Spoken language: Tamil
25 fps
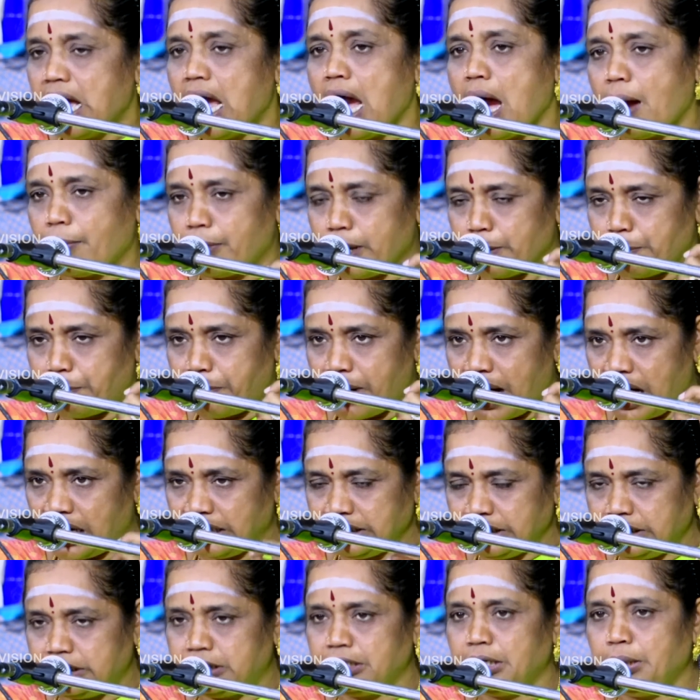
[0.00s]
அப்படி
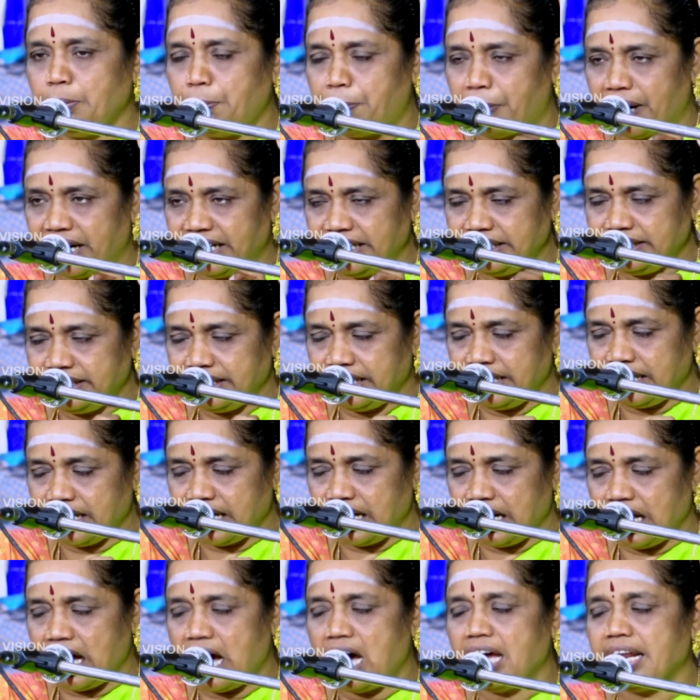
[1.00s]
பார்த்து
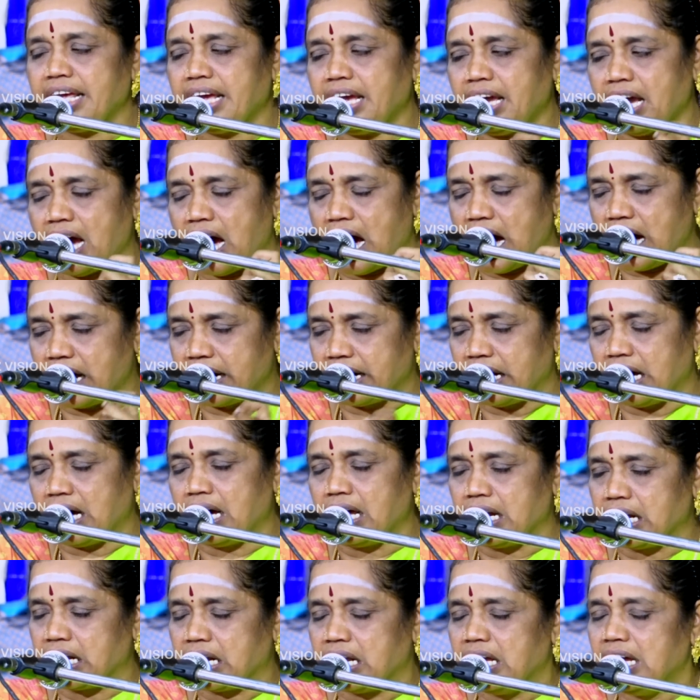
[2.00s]
படித்தீர்களே
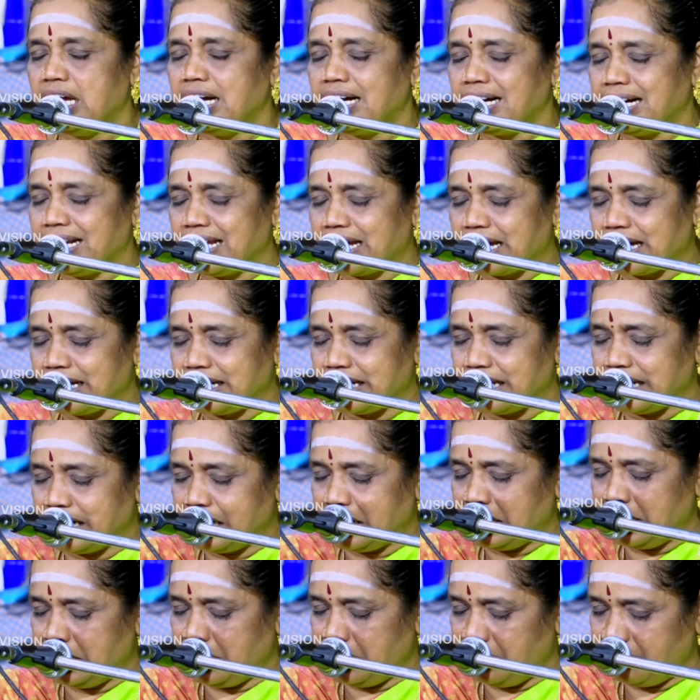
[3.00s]
ஆனால் நீங்கள்
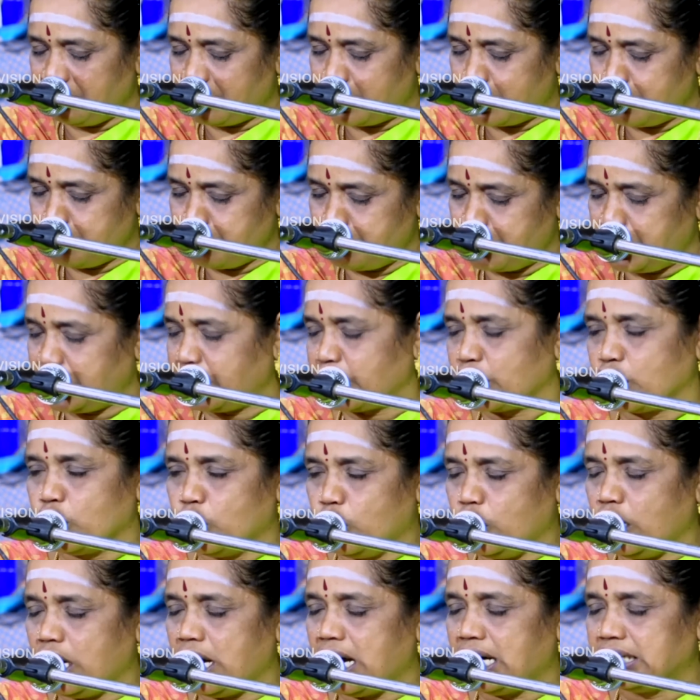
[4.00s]
என்ன விரும்புகிறீங்களோ
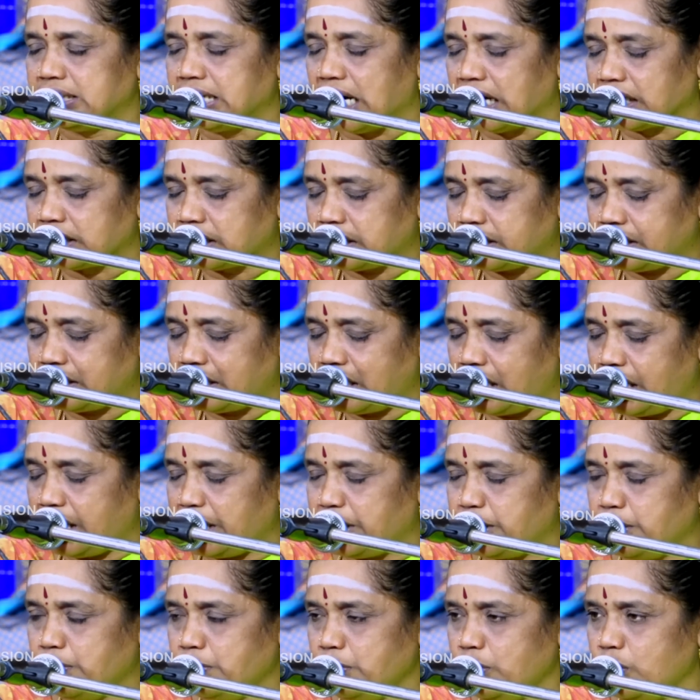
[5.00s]
அது
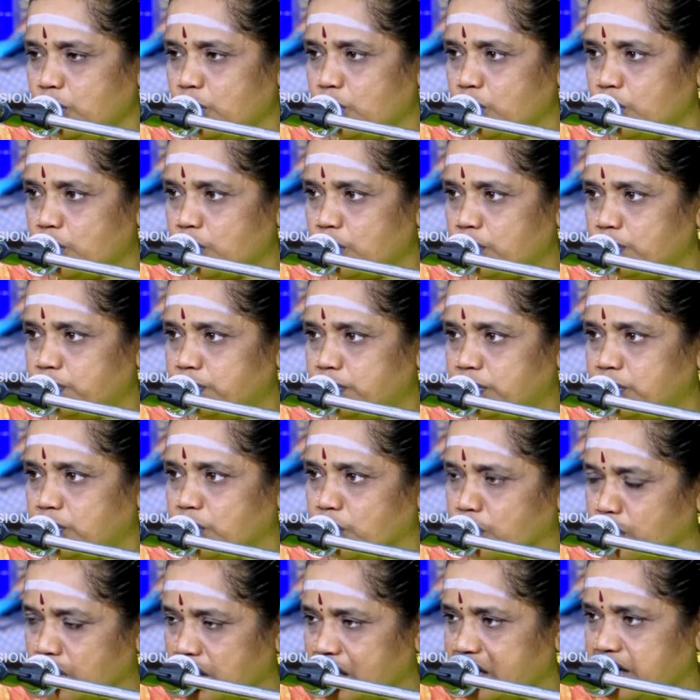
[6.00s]
அத்தனையும்
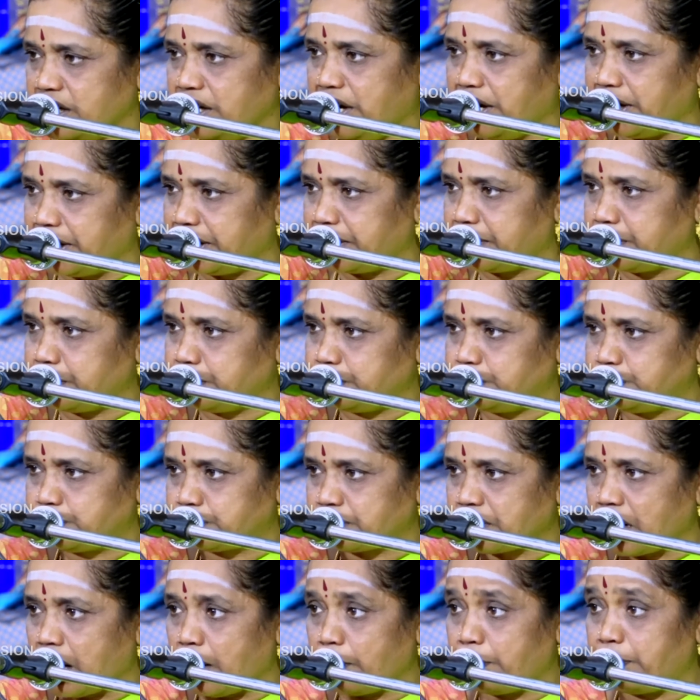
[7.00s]
உங்களுக்கு கிடைக்கும்
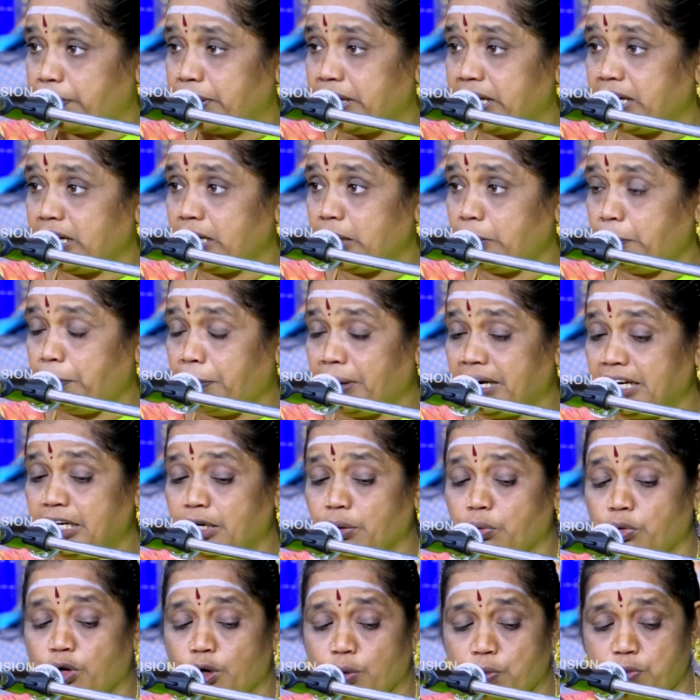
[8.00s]
அப்பேற்பட்ட
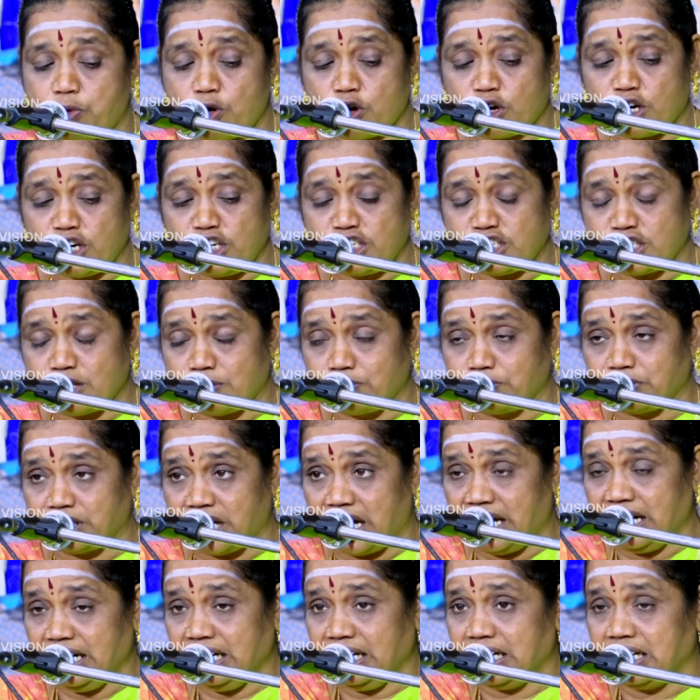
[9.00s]
ஒரு
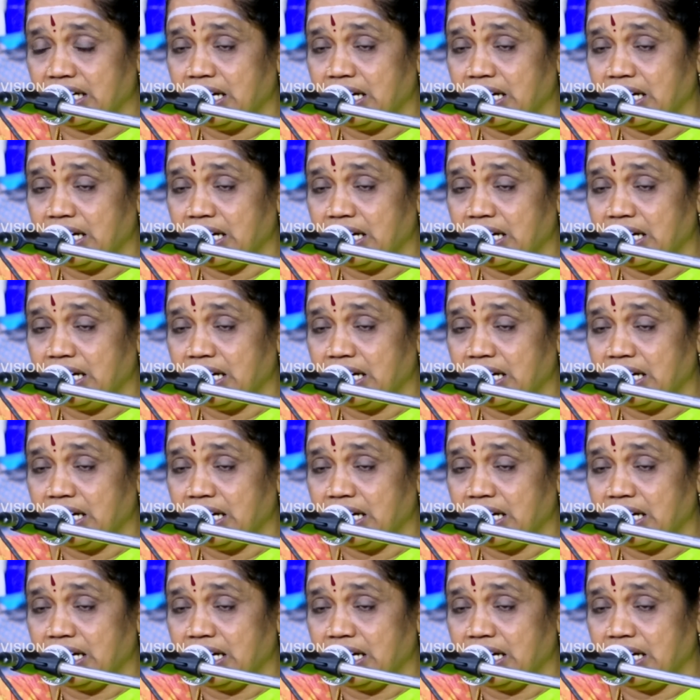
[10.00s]
பொக்கிஷம்தான்